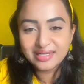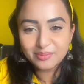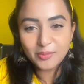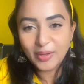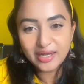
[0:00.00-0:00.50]

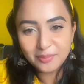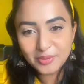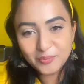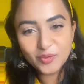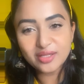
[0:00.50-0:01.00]
நம்ம
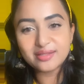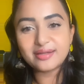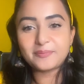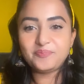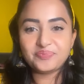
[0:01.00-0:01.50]
பண்ணாமல் இருக்க
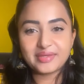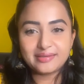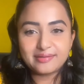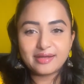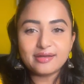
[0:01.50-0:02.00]
முடியாதுல்ல
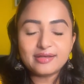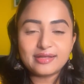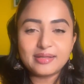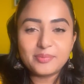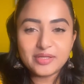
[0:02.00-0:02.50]
இதனால
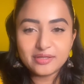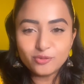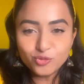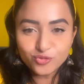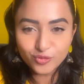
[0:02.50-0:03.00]
நிறைய
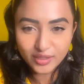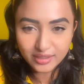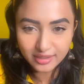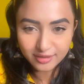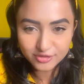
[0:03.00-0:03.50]
பேருக்கு
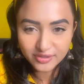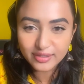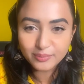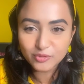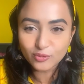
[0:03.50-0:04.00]
யூஸ்ஃபுல்லாக நிறைய
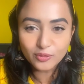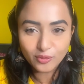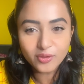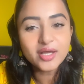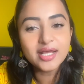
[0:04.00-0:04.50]
விஷயங்கள் நம்ம
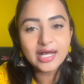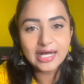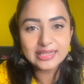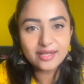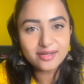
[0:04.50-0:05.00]
சொல்கிறோம்
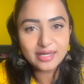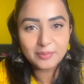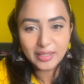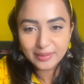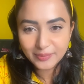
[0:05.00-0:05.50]
அதனால
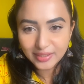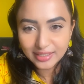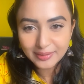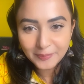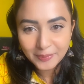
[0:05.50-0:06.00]
நான் மேக்கப்
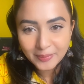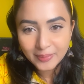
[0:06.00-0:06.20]
பண்ணுறேன்